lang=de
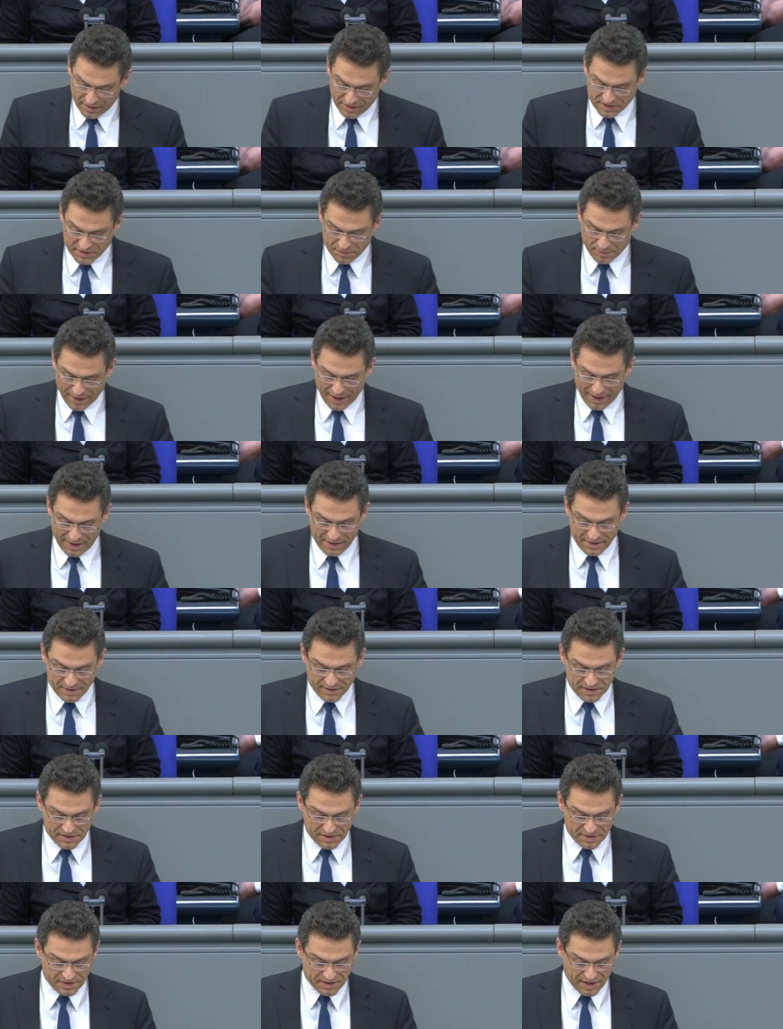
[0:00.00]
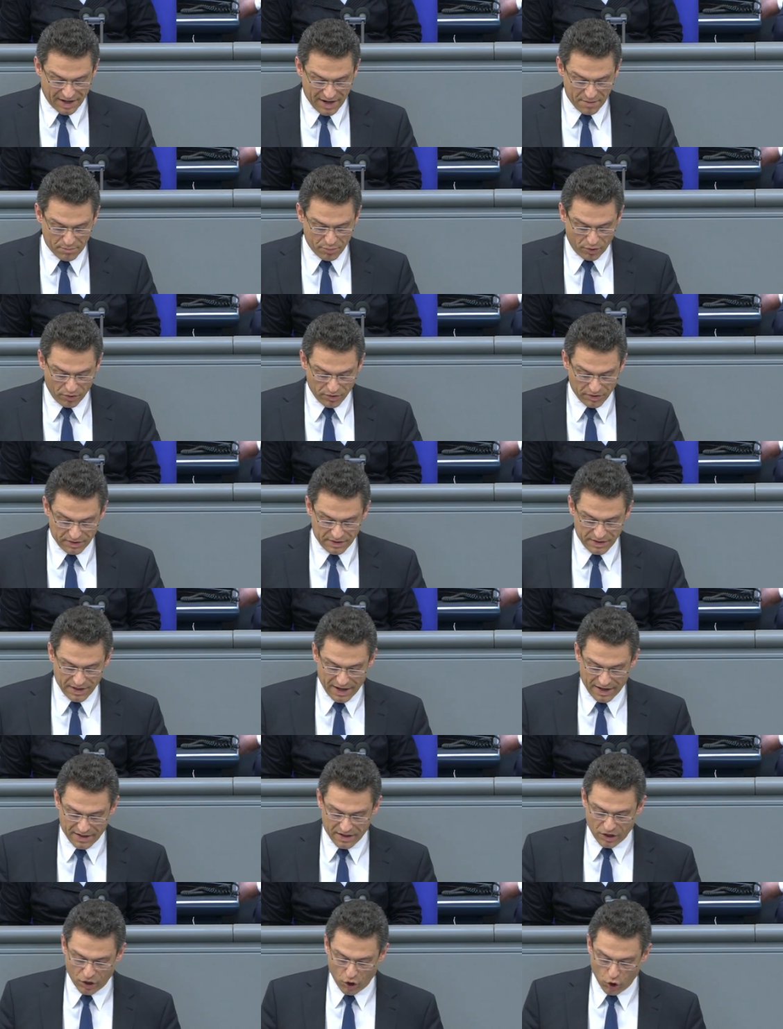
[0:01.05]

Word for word: ist bei allen diesen drei Punkten eine